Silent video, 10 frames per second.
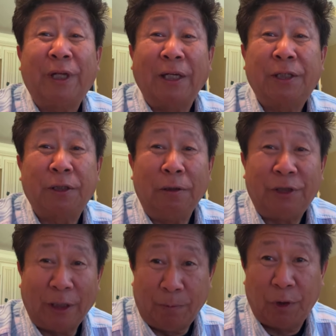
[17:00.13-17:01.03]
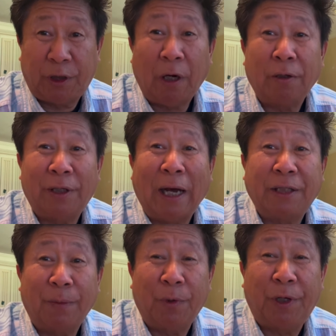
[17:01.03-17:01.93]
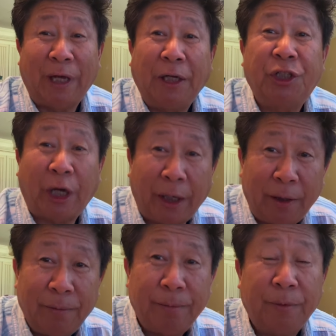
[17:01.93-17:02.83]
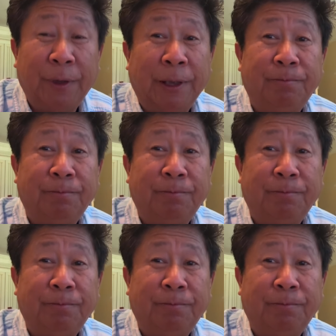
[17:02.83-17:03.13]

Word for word: chỉnh sự chỉnh một khẩu cha chỉnh một chỉnh trề nè